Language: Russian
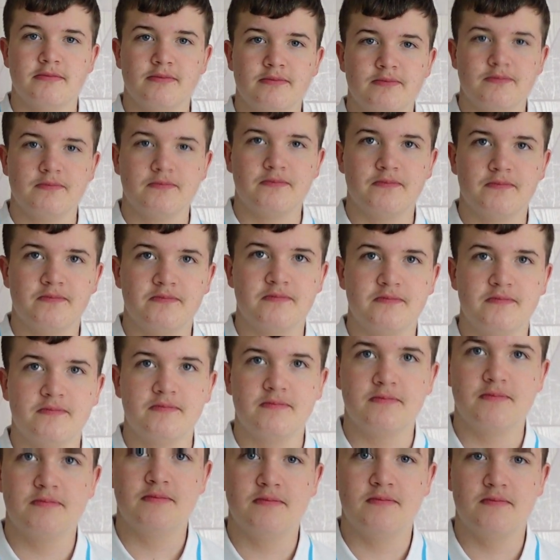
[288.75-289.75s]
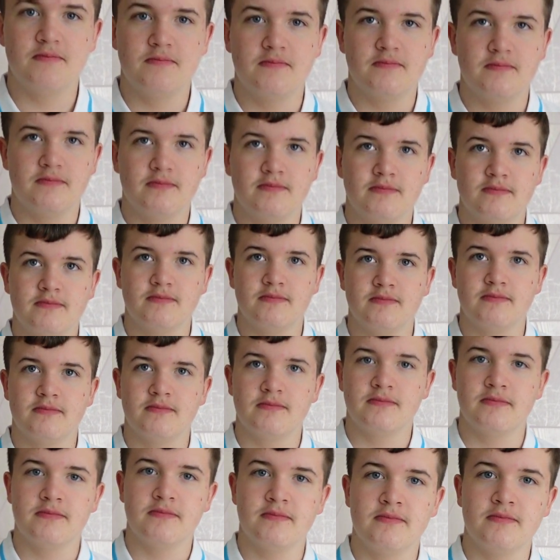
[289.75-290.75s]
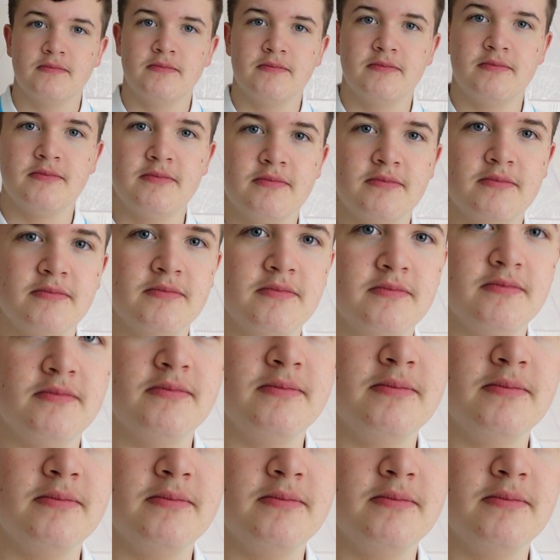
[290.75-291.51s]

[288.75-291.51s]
Тоже от Оливера. Интересно, так воротничок, да,